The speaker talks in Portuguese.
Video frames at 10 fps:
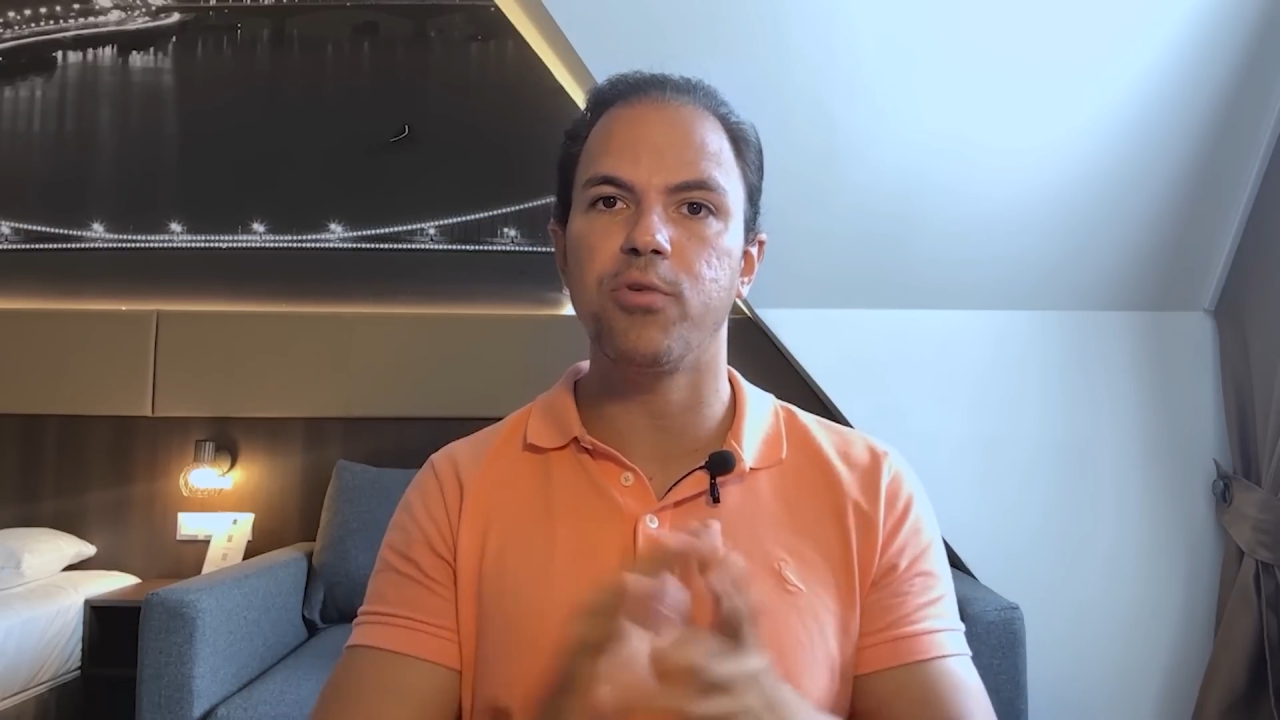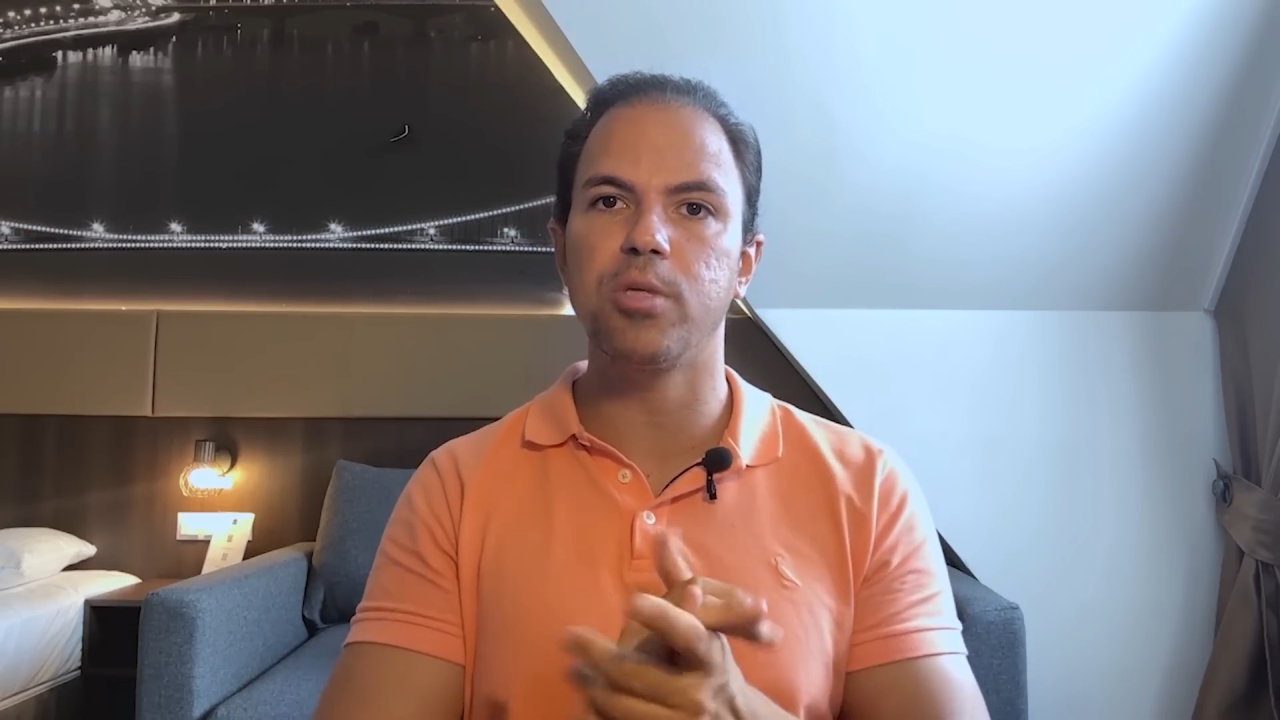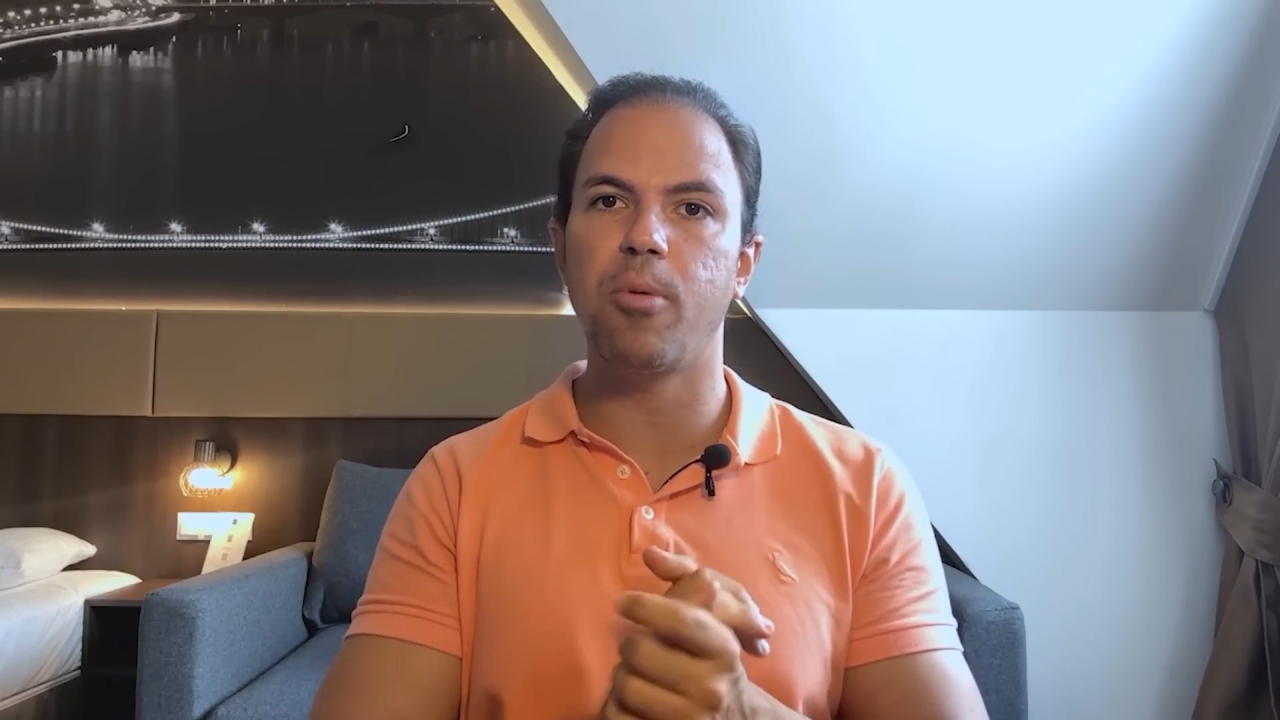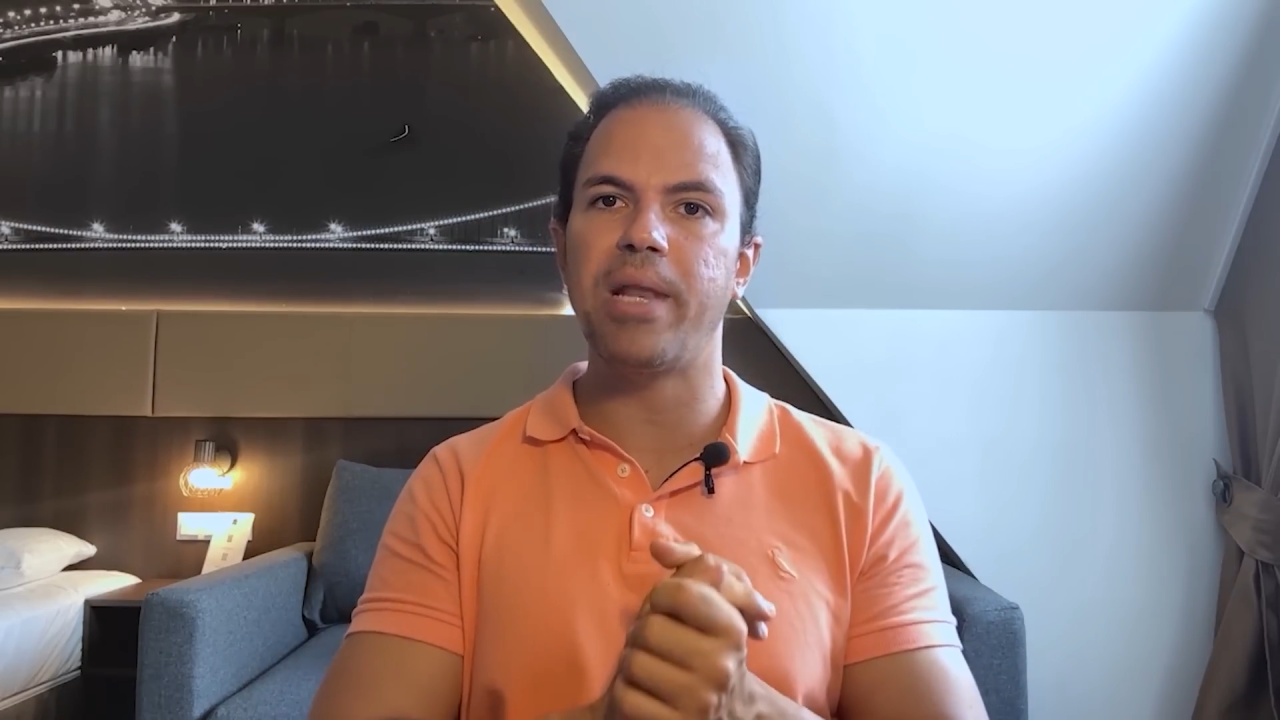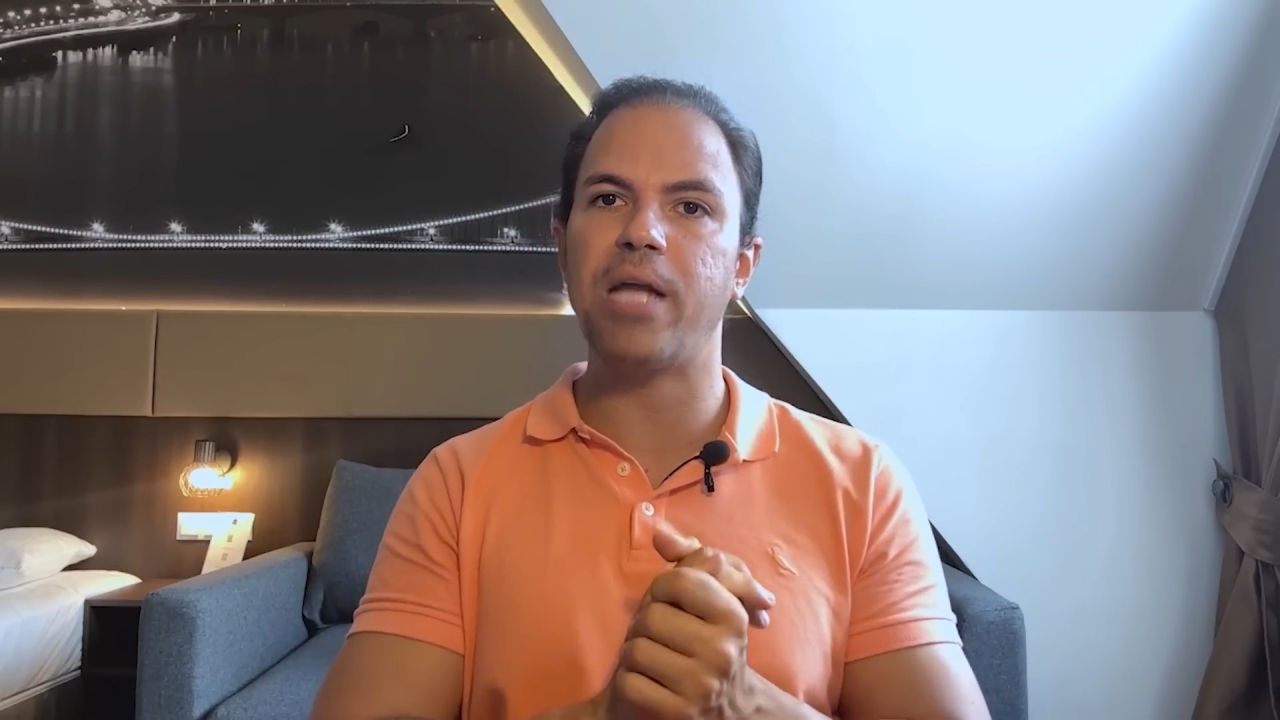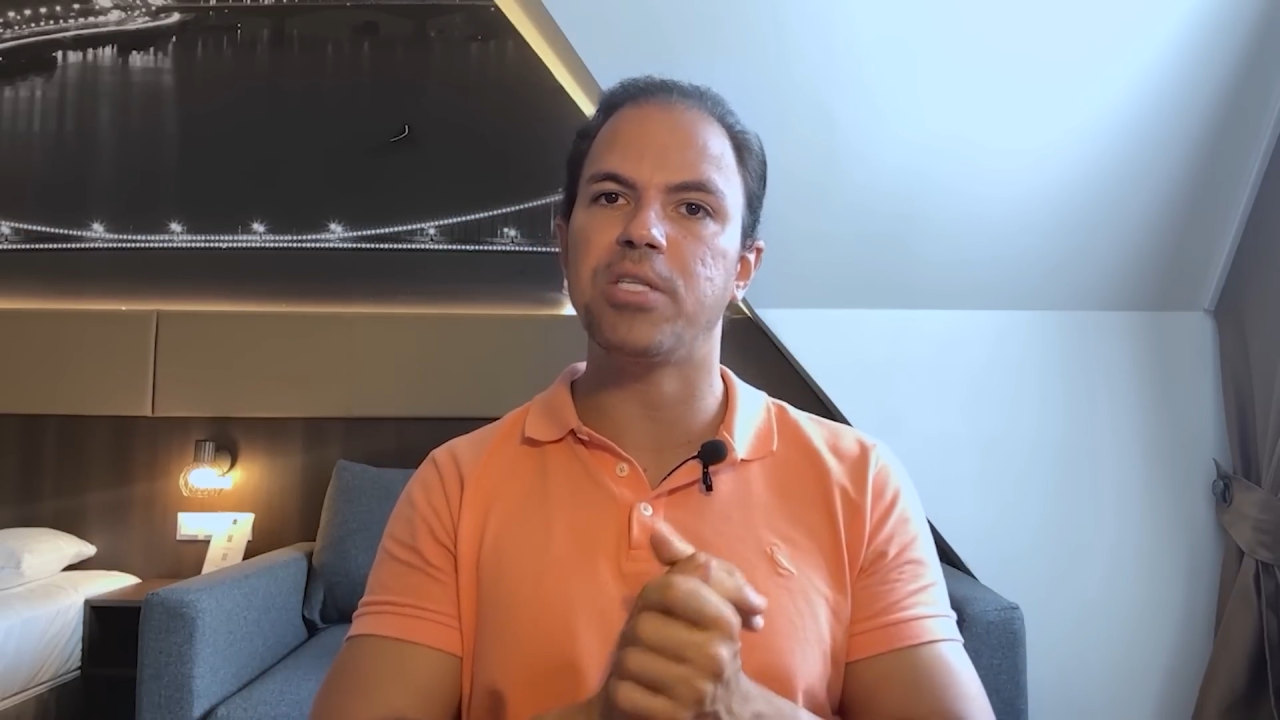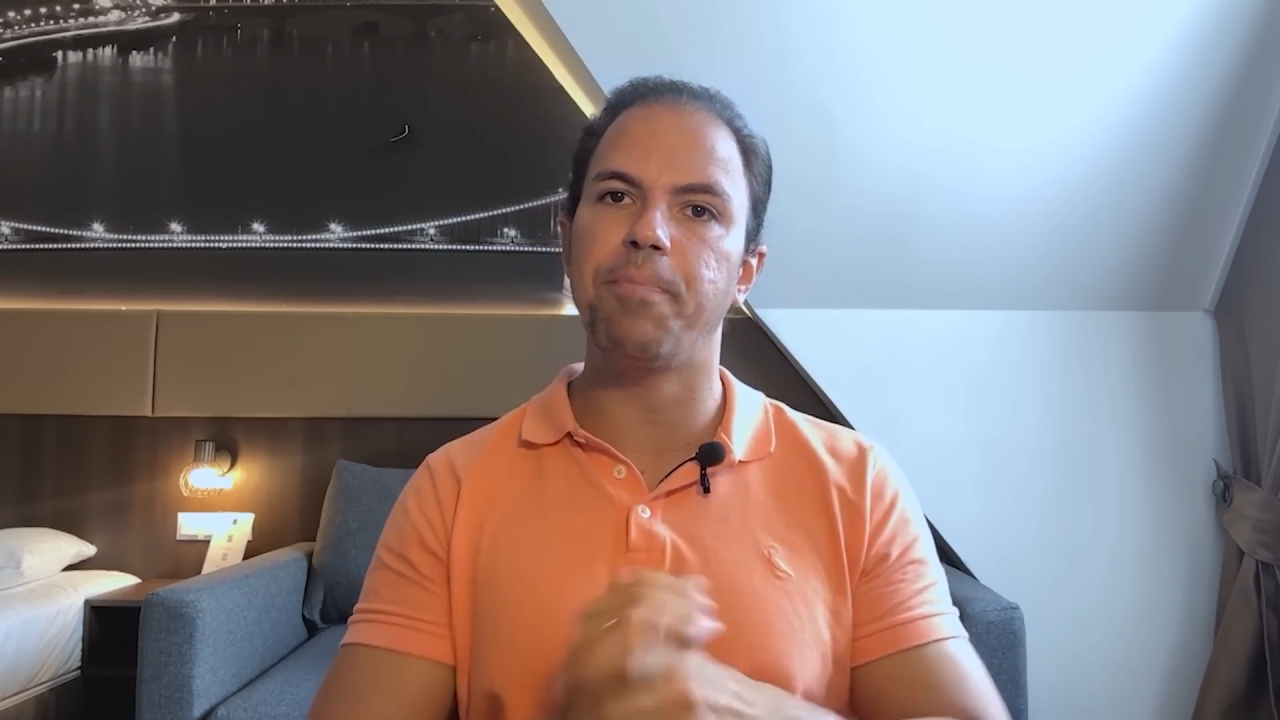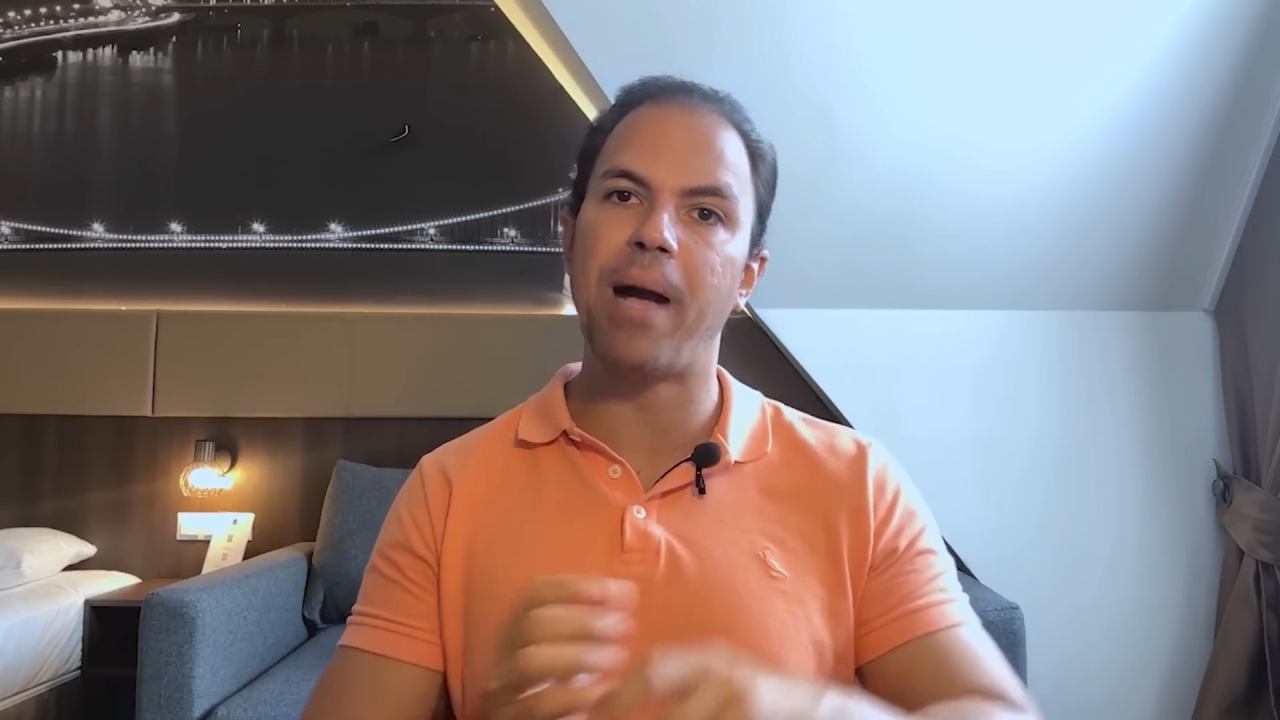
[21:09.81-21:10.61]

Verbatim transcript: fundos imobiliários